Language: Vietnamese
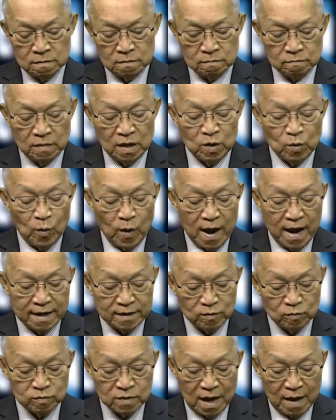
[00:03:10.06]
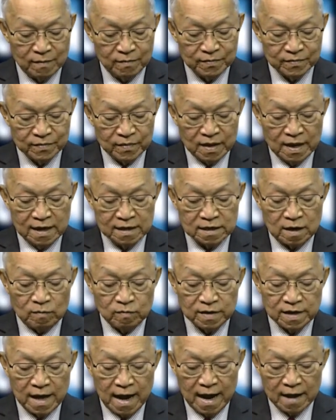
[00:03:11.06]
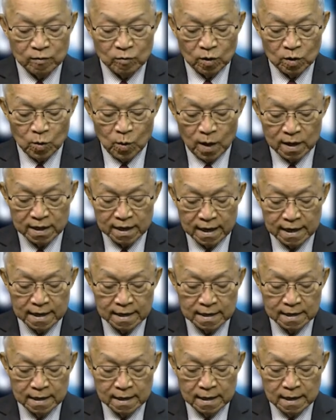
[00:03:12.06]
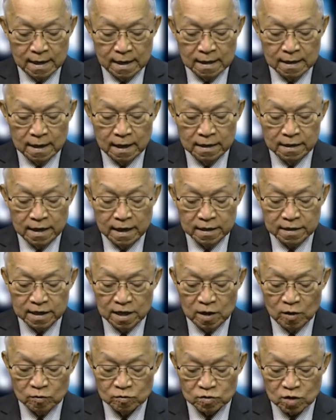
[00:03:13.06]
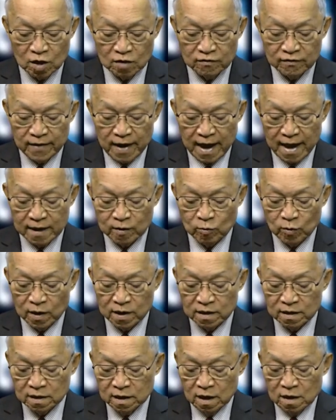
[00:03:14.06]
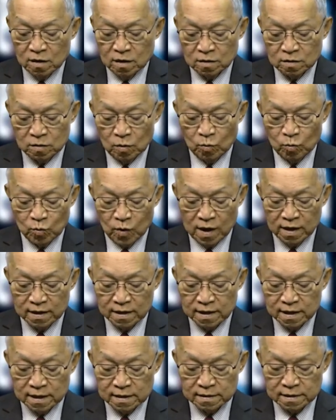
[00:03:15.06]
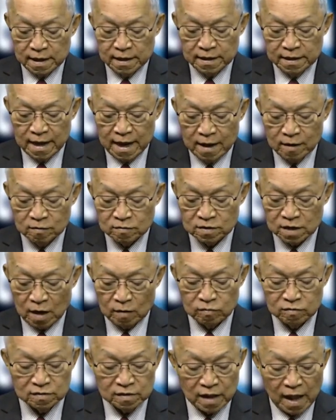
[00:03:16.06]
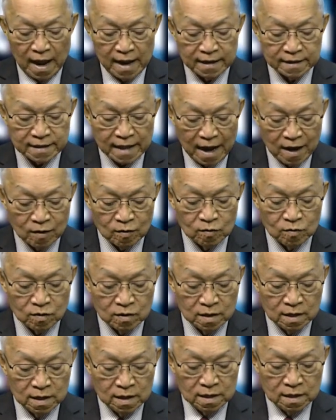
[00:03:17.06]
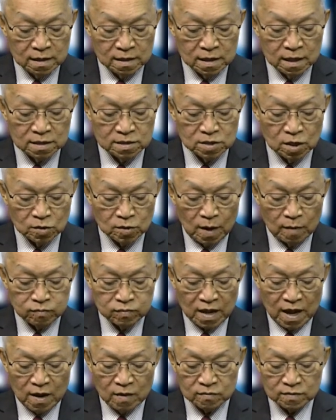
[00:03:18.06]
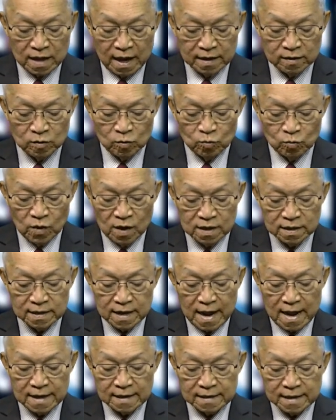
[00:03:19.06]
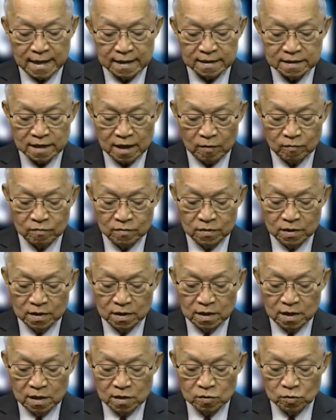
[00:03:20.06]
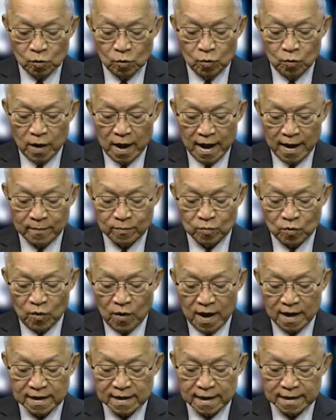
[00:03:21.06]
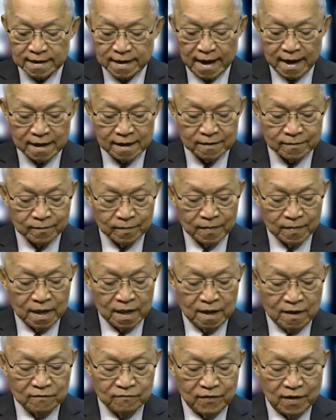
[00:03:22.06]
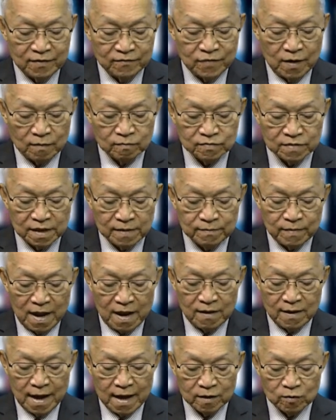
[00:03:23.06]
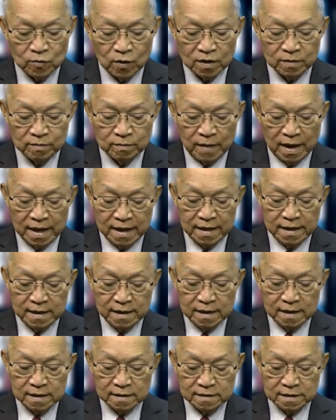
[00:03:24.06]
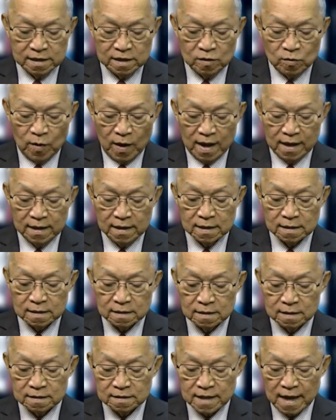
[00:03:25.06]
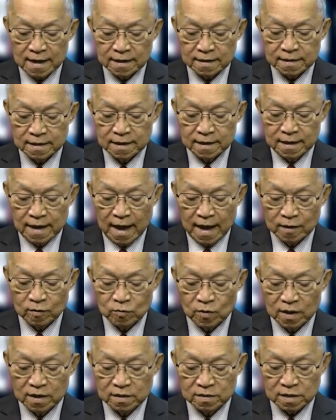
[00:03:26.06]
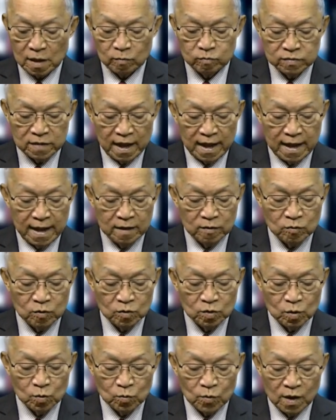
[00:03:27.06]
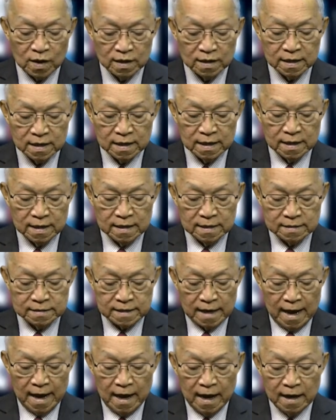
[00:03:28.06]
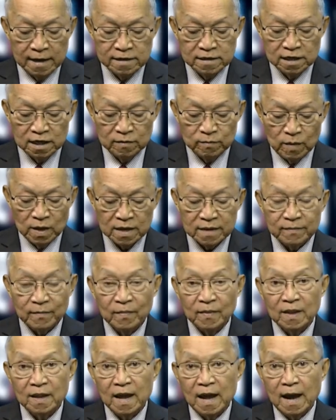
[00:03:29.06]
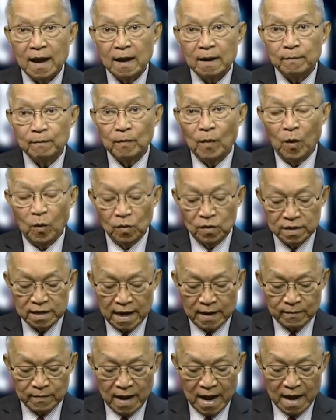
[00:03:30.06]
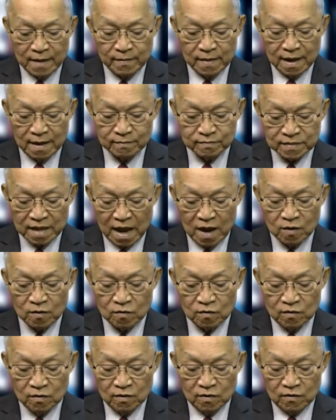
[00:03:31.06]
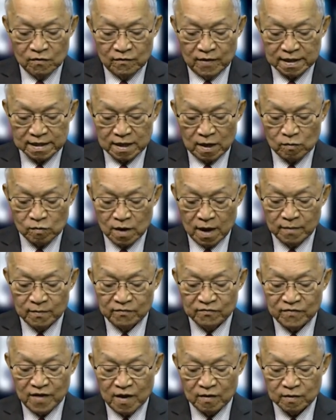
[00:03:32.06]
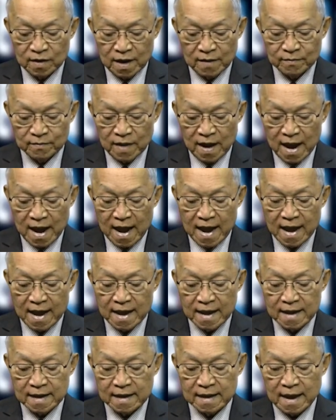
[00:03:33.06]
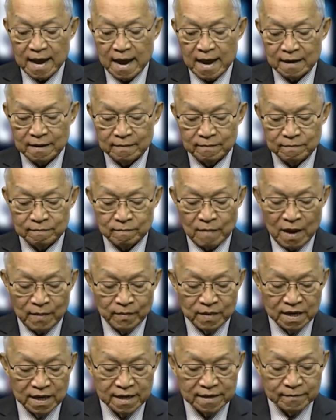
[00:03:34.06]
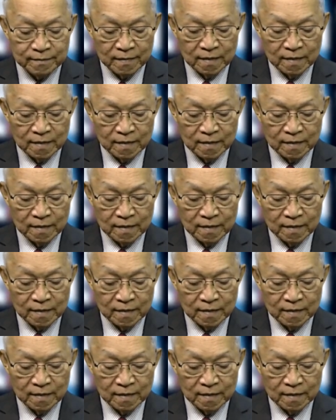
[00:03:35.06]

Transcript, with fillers: bên ngoài Trung Cộng. Trong khi hải quân Hoa Kỳ lớn hơn nhiều so với hải quân Trung Quốc, tính theo trọng tải tàu, cơn sốt đóng tàu tại Trung Quốc đang nhanh chóng thu hẹp khoảng cách này. Văn phòng Tình báo Hải quân Mỹ dự đoán lực lượng tác chiến hải quân tổng thể của Trung Quốc sẽ ở dưới mức 425 tàu và tàu ngầm vào năm 2030.